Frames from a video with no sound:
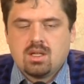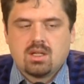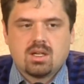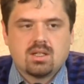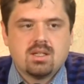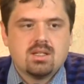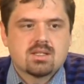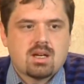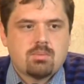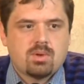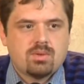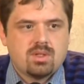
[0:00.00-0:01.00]
Какие
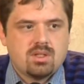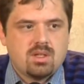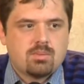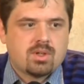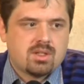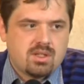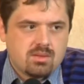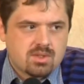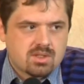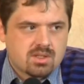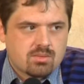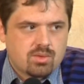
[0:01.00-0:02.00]
заповеди
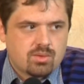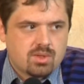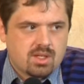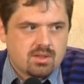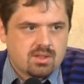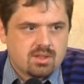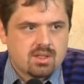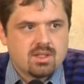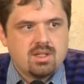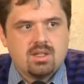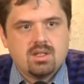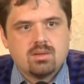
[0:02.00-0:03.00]
необходимо соблюдать,
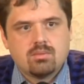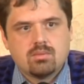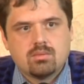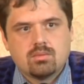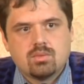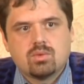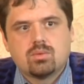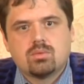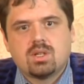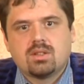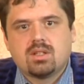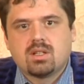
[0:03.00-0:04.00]
какие ну,
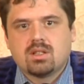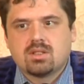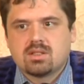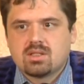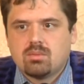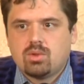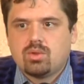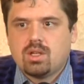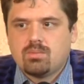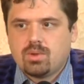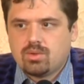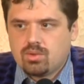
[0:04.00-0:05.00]
надо как-то
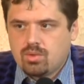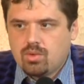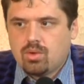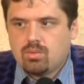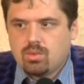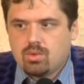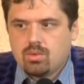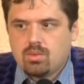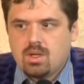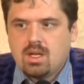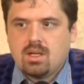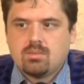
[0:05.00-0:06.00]
соблюдать по-другому.
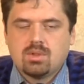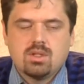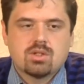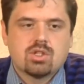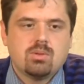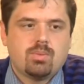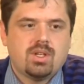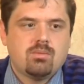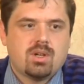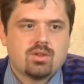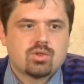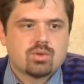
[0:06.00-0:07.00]
Мы должны
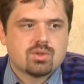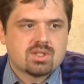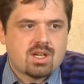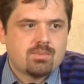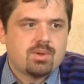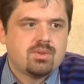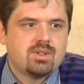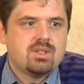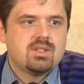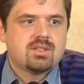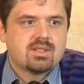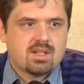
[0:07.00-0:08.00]
понимать, что заповедь
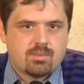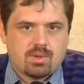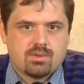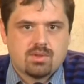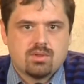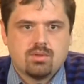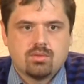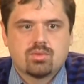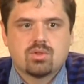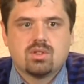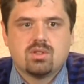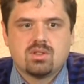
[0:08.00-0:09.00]
есть заповедь, ее
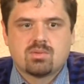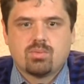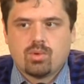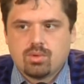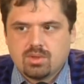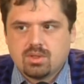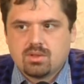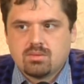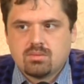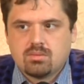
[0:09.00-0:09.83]
нужно исполнить.